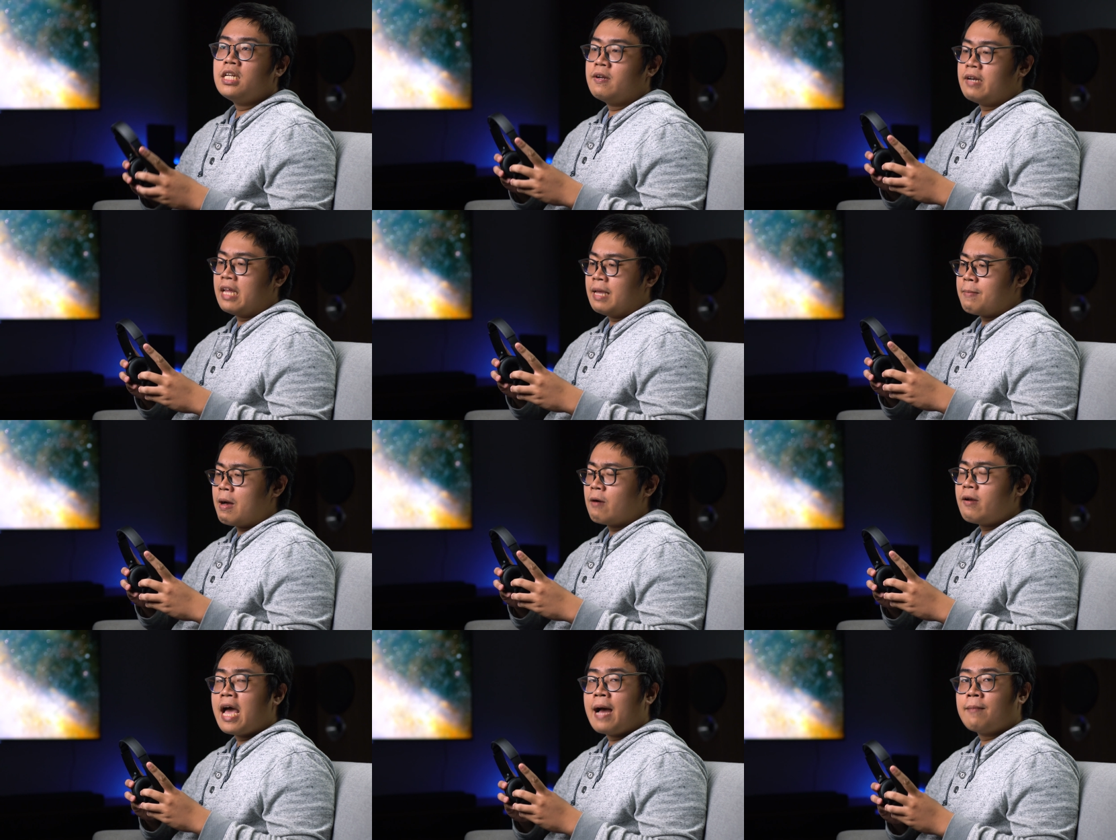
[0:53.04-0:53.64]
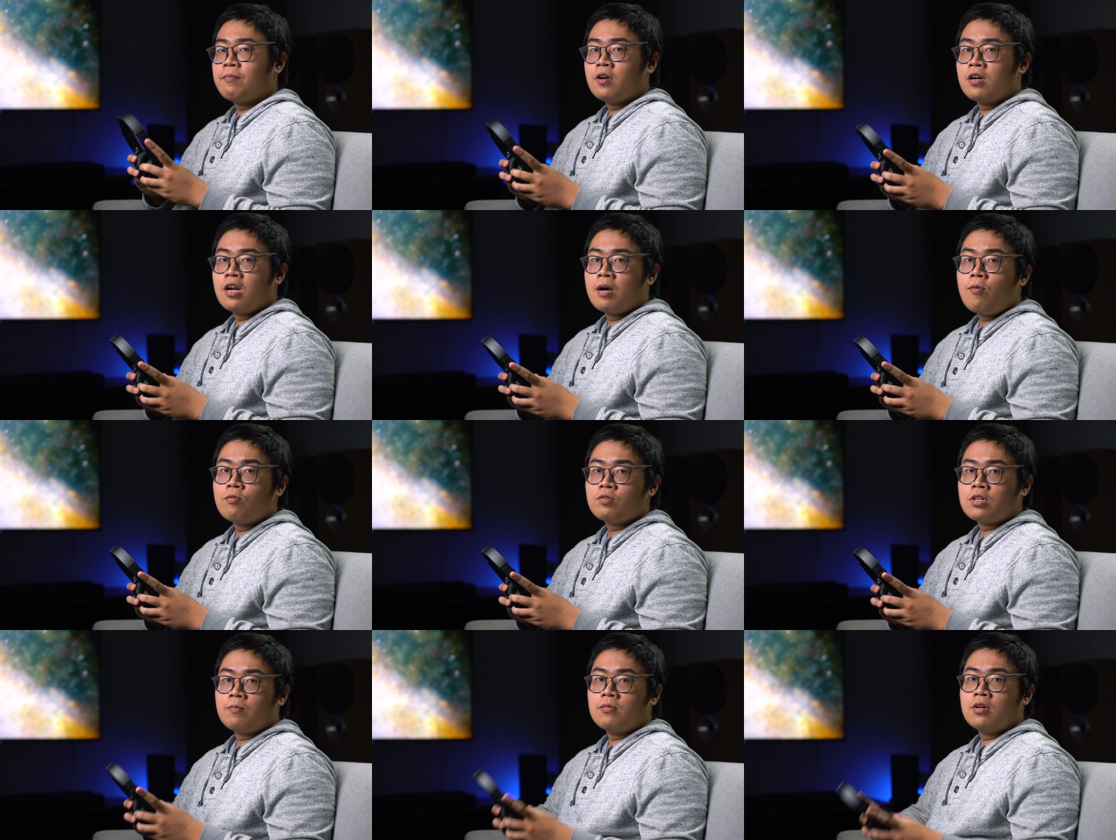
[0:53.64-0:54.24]
Điều này bảo đảm cho nó
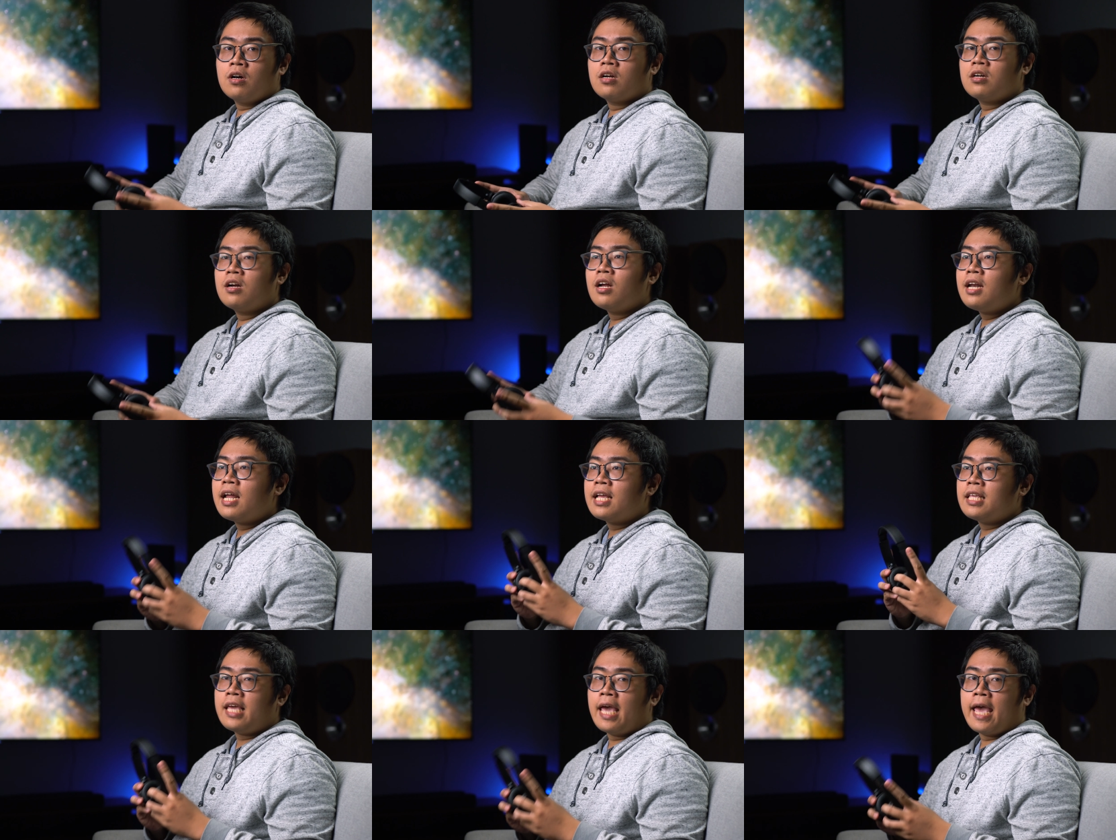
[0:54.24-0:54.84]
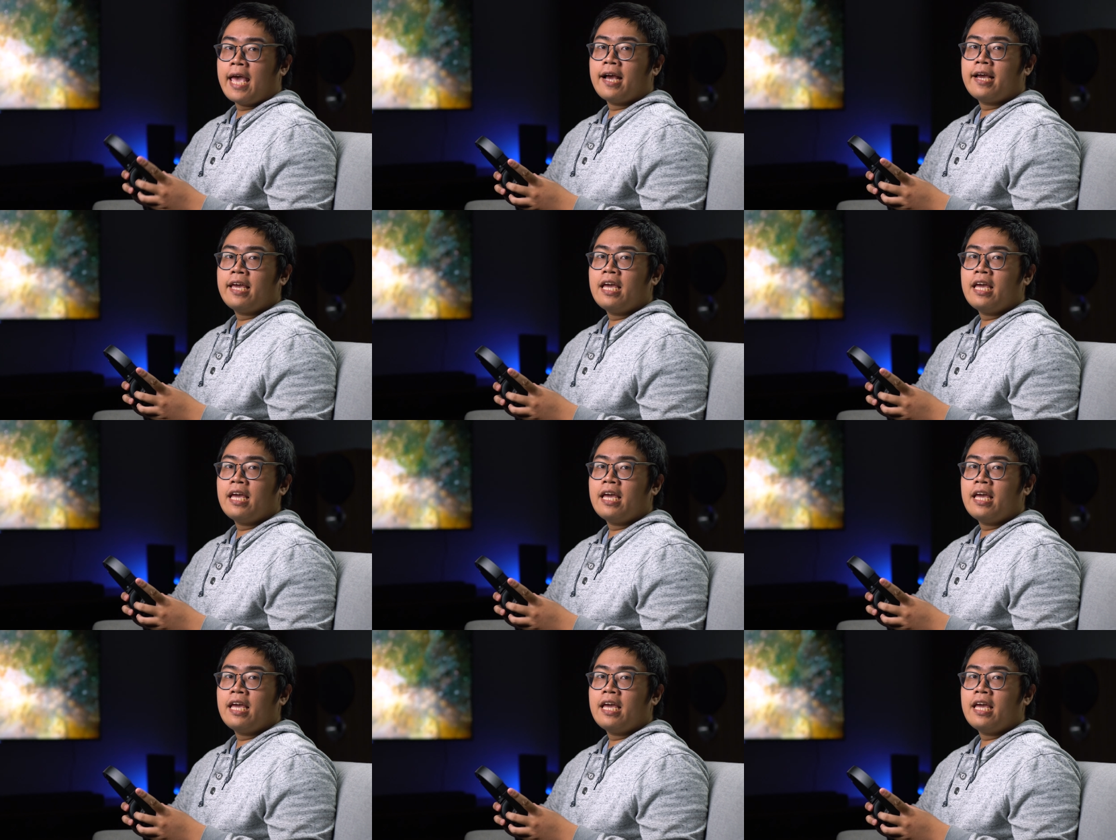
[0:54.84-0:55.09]
một trọng lượng rất là nhẹ,